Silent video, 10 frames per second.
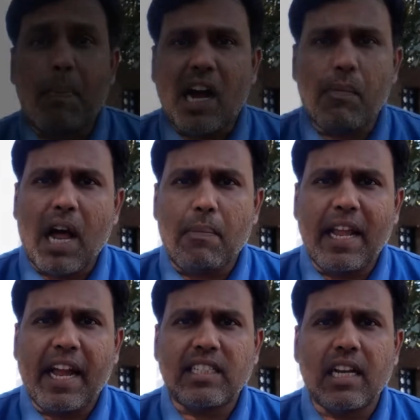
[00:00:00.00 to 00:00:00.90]
பார்க்க போகிற
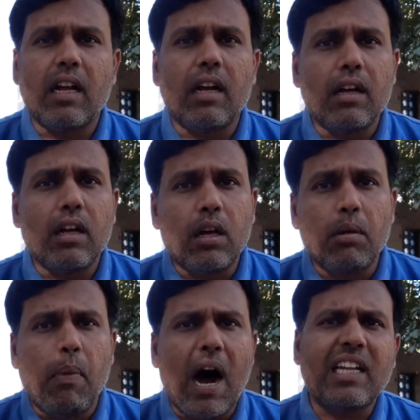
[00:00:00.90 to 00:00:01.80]
அப்ளிகேஷன்
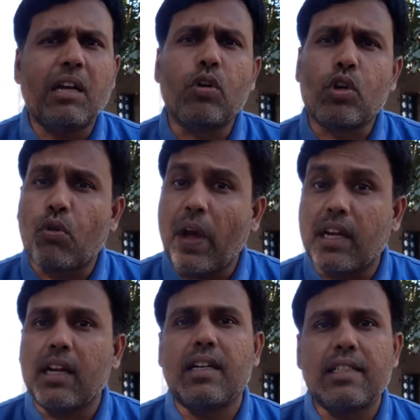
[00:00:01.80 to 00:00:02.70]
பாட்டம்
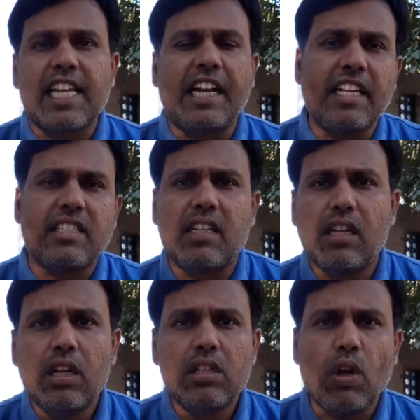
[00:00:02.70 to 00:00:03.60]
குயிக் செட்டிங்ஸ்
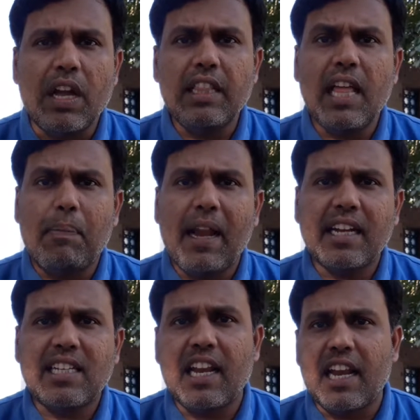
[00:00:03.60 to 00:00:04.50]
ஸோ இந்த
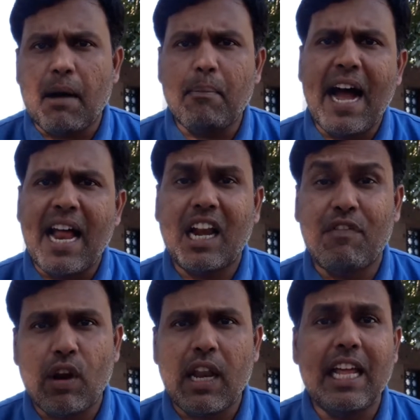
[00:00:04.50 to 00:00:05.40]
அப்ளிகேஷன் நம்ம ஆண்ட்ராய்ட்
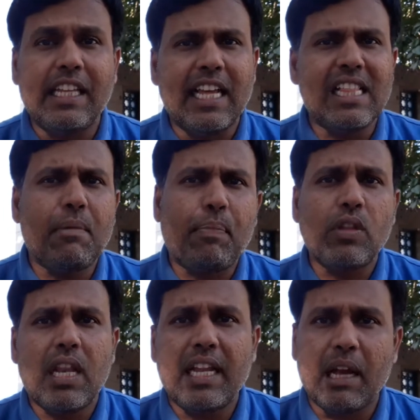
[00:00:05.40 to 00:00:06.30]
ஃபோனில் எந்த
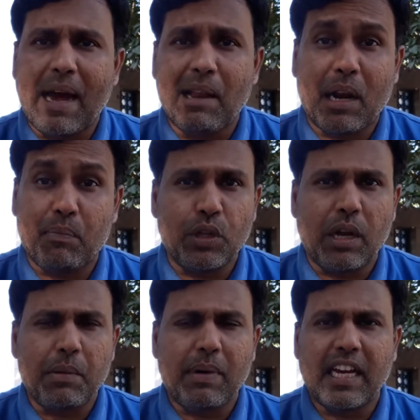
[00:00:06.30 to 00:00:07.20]
பகுதியில் நீங்கள் பயன்பட போகுது
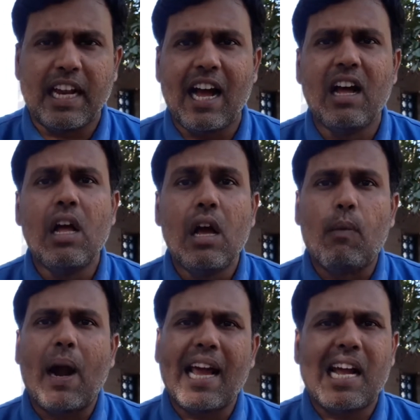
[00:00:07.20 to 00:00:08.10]
அப்படின்னு பார்த்தீங்கன்னா
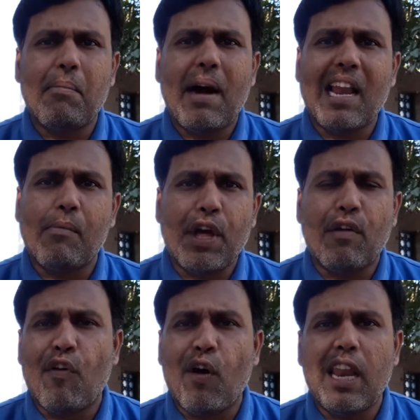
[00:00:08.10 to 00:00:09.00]
வழக்கமாக நம்முடைய
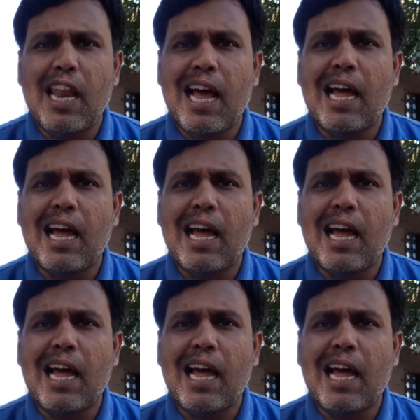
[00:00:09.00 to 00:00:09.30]
ஃபோனில்